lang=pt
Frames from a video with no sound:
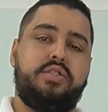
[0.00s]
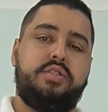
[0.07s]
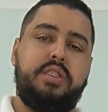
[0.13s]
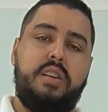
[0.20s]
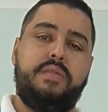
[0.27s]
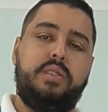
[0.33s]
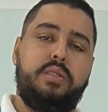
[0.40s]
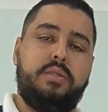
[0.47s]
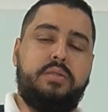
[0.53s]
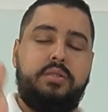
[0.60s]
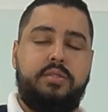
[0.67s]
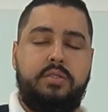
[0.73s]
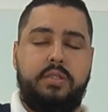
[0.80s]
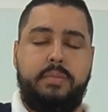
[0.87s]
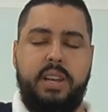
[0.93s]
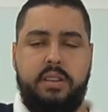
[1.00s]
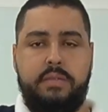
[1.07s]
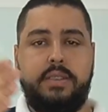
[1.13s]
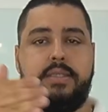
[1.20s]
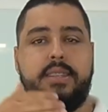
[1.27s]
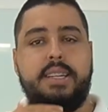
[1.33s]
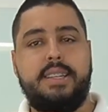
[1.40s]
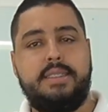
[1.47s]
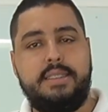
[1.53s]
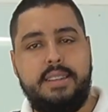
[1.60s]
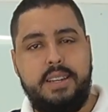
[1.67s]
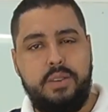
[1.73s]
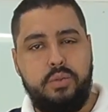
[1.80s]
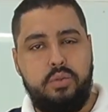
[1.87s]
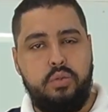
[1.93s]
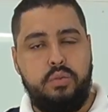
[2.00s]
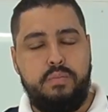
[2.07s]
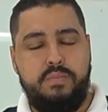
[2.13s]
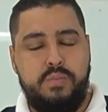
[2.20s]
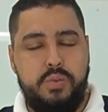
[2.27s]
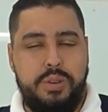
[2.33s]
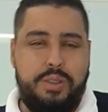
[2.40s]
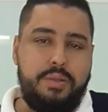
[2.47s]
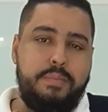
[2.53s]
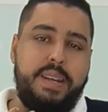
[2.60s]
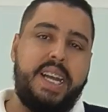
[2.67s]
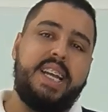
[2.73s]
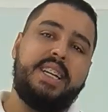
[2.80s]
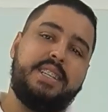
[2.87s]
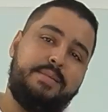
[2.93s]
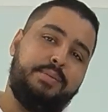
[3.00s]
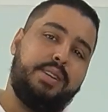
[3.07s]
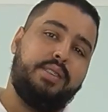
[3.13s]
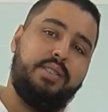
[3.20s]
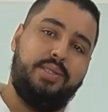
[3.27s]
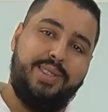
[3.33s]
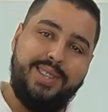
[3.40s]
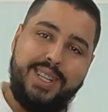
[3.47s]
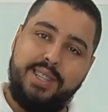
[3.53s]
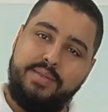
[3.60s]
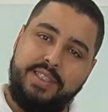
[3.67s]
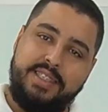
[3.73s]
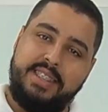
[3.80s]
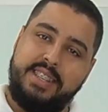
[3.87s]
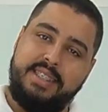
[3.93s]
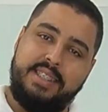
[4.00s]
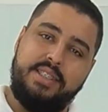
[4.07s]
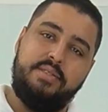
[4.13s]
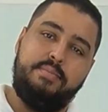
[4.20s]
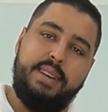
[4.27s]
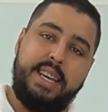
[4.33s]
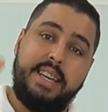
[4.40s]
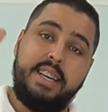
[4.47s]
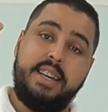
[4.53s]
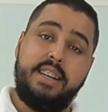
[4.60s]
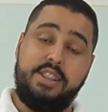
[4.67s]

Salve loucos, tudo bem com vocês? Eu tô muito bem, espero que todos vocês estejam bem.